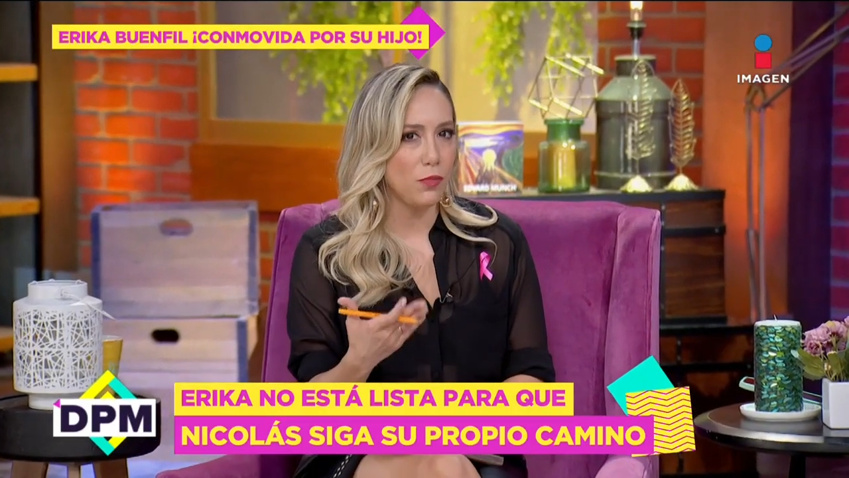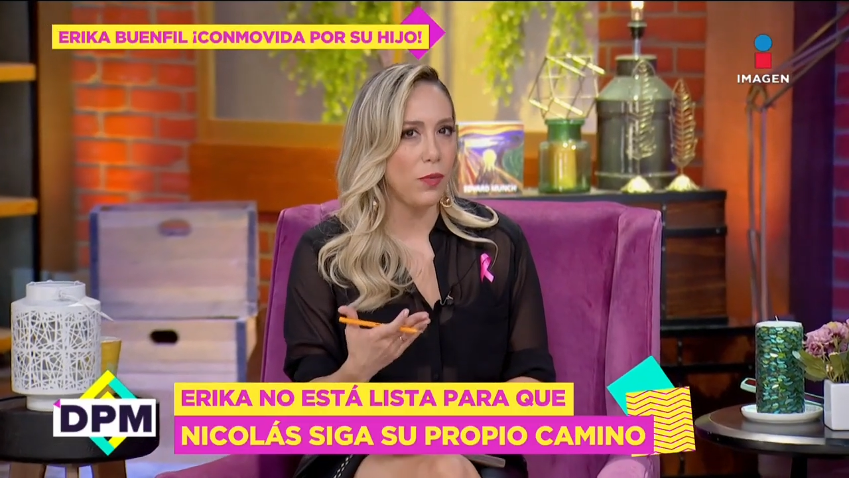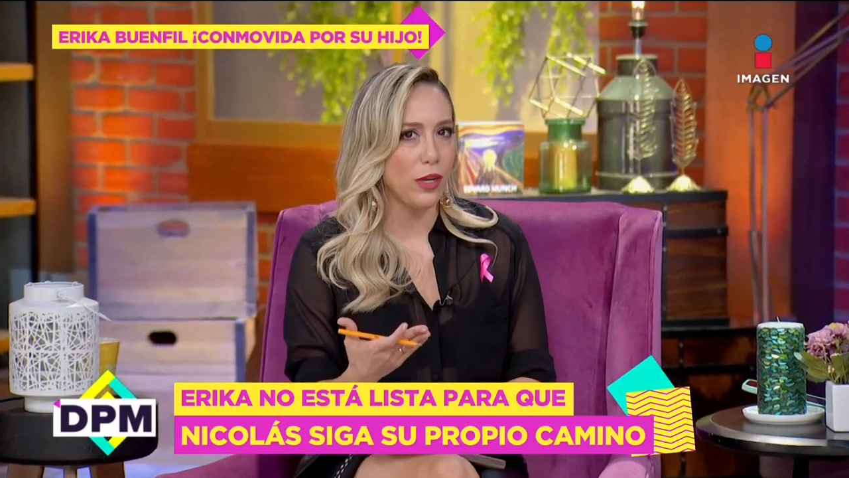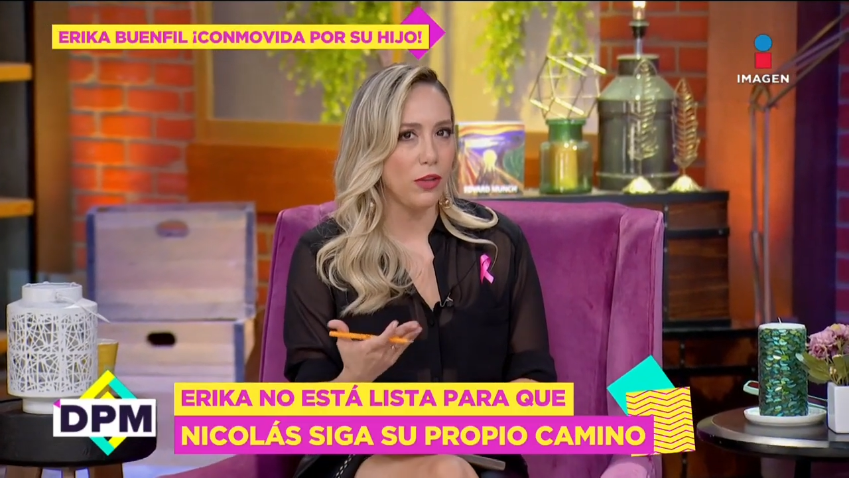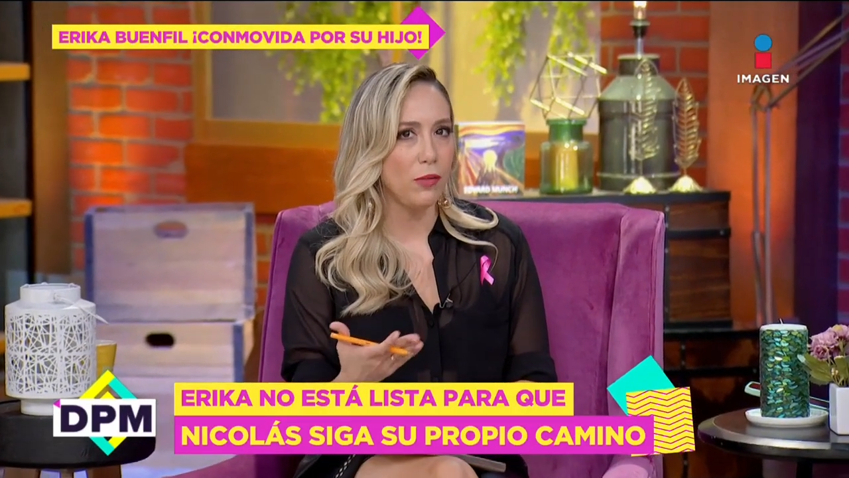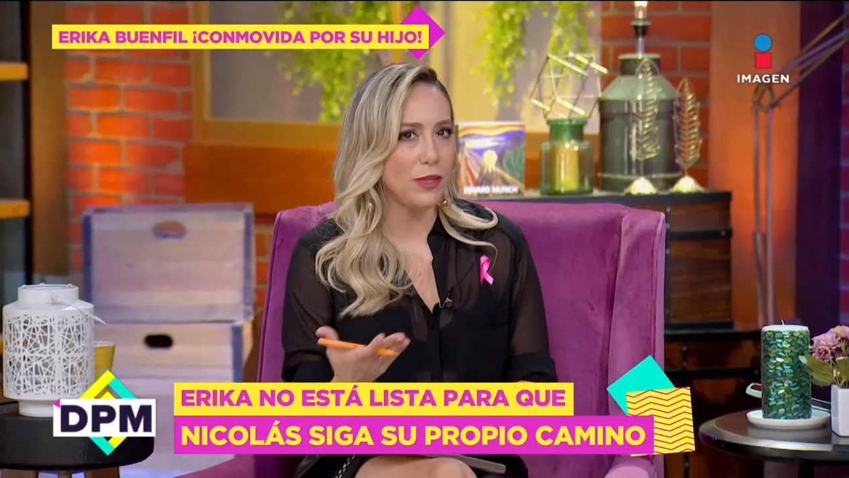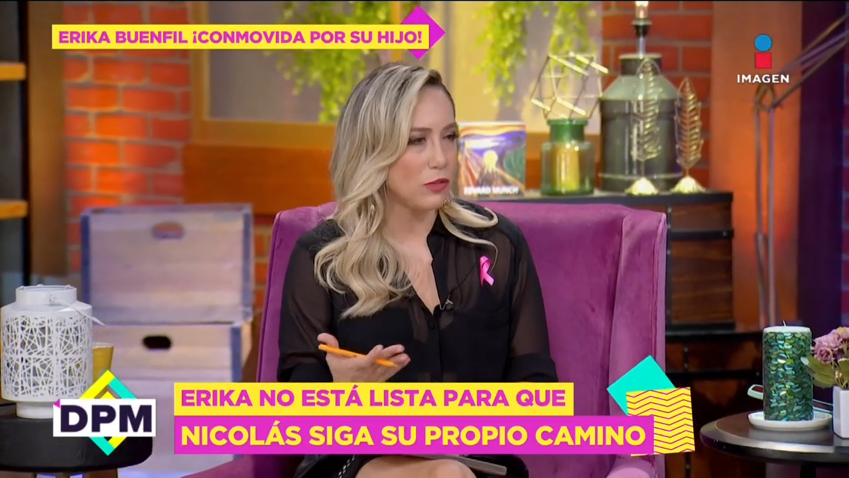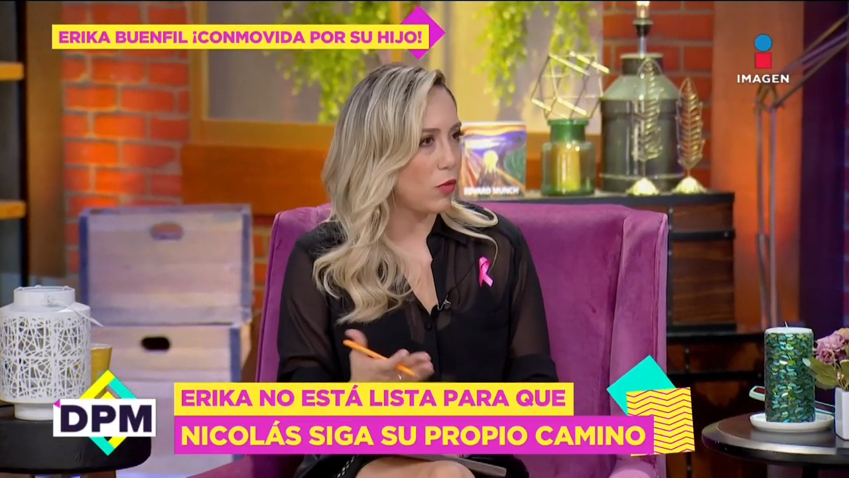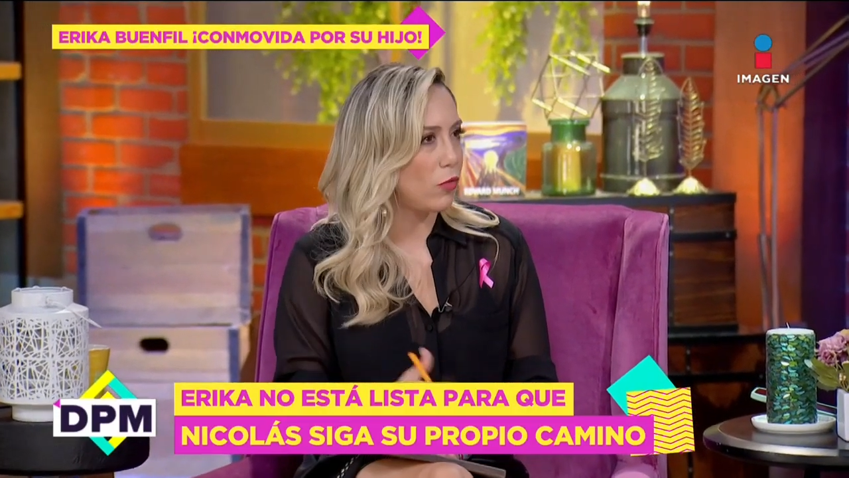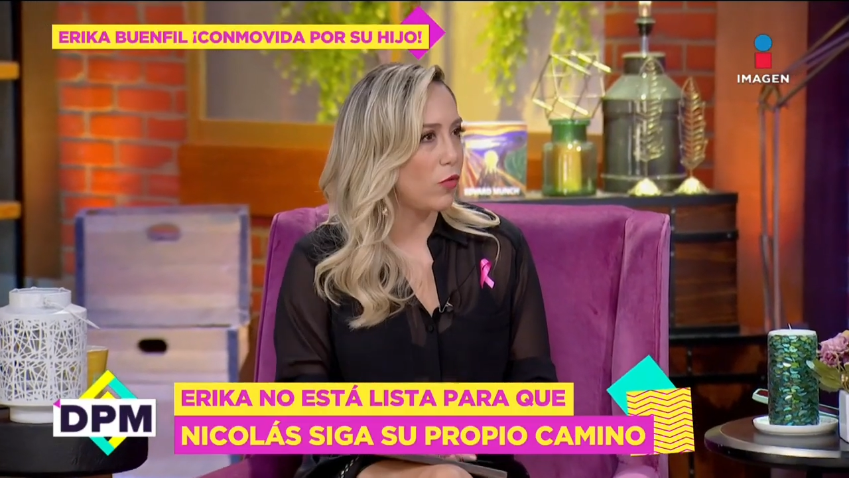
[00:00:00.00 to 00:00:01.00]
un poquito más
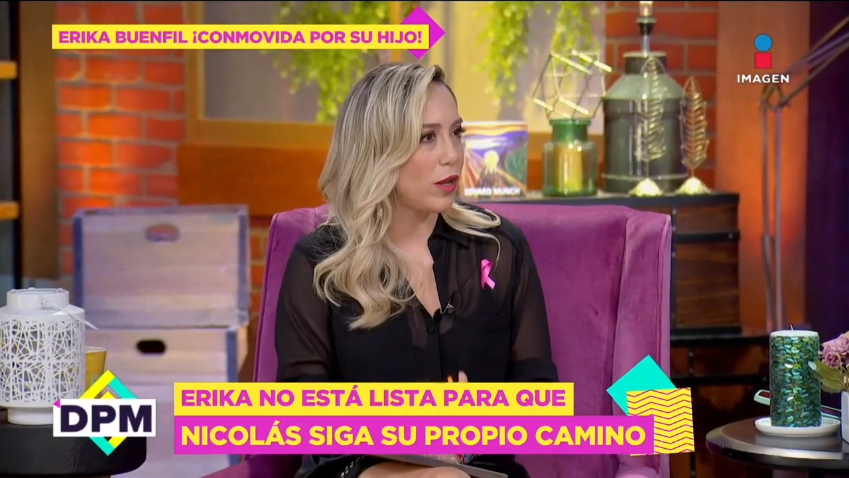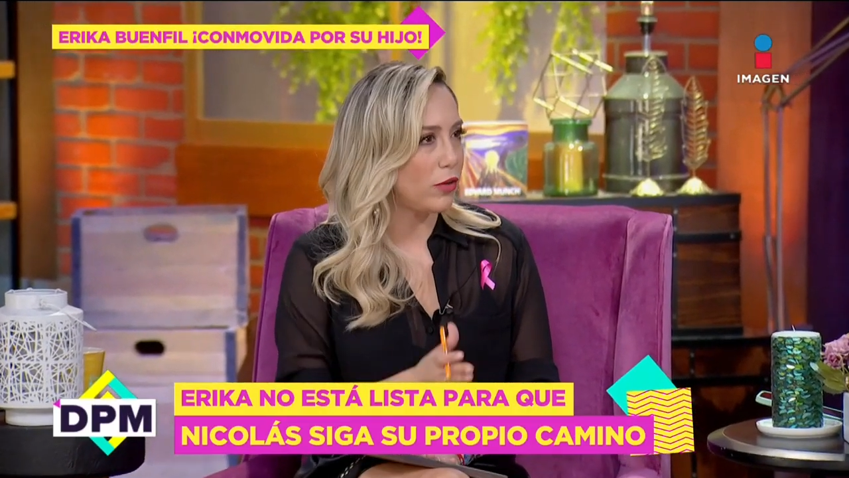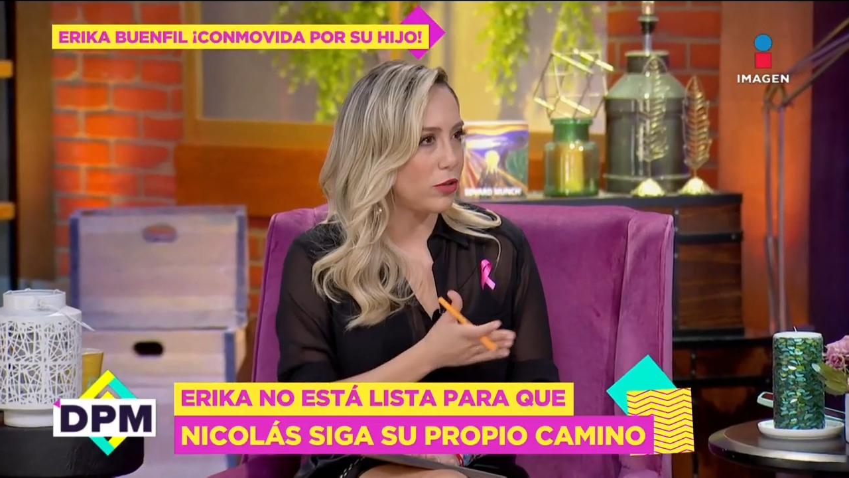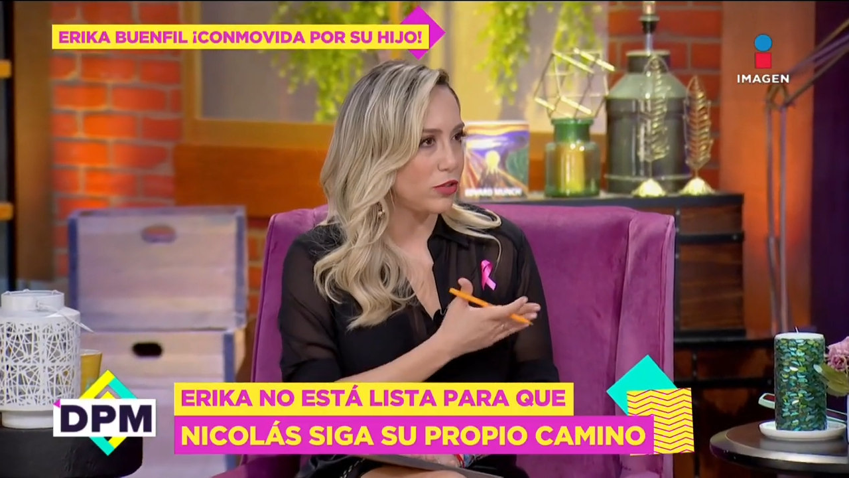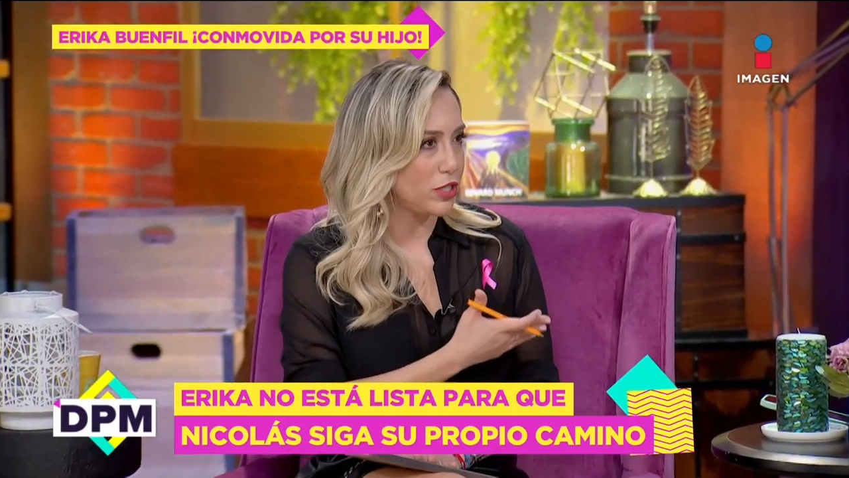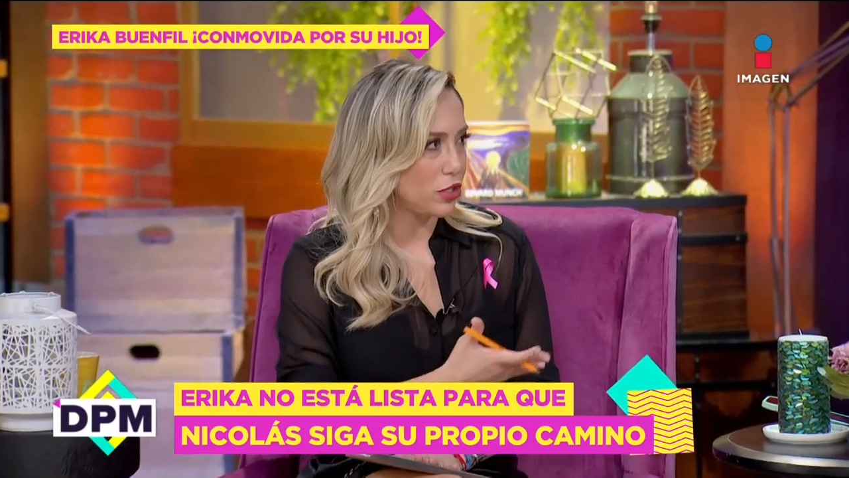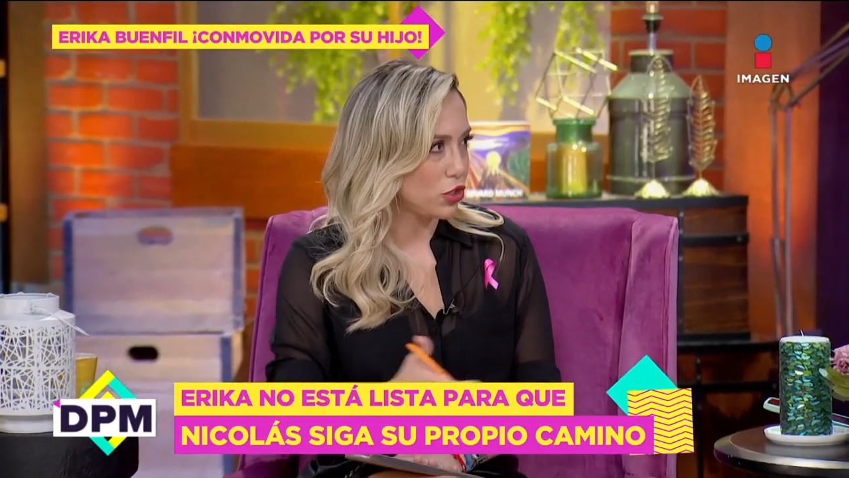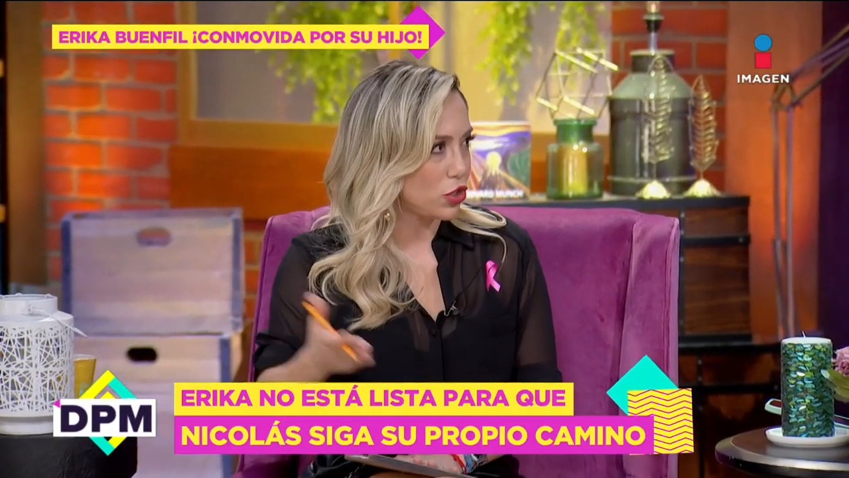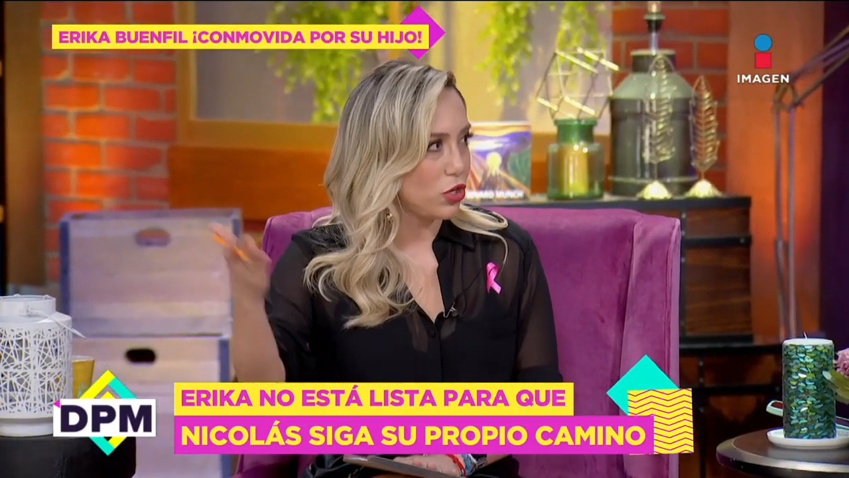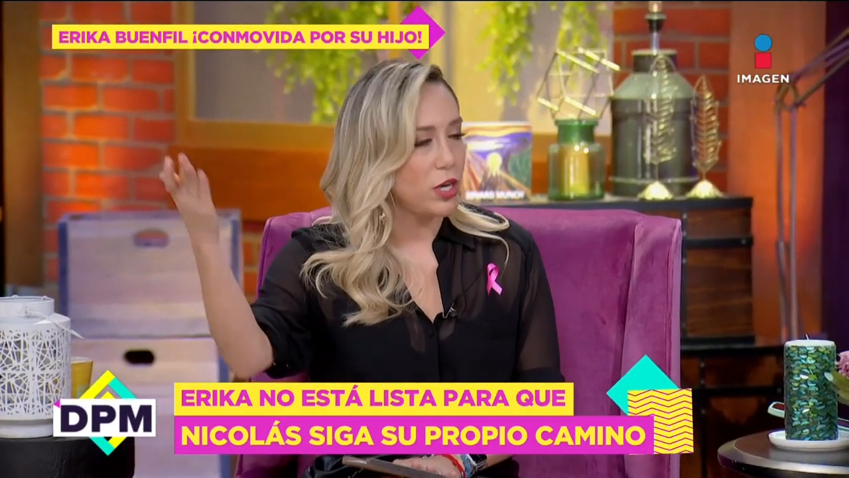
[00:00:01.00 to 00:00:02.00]
común cuando a los
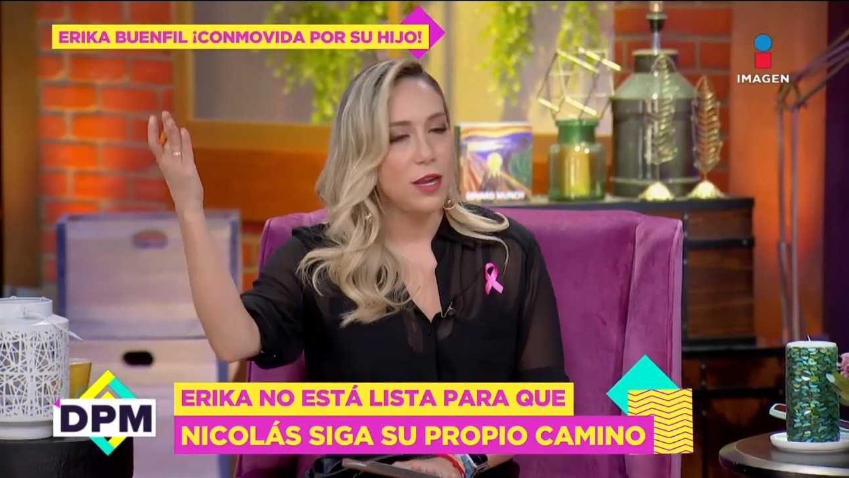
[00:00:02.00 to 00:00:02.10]
18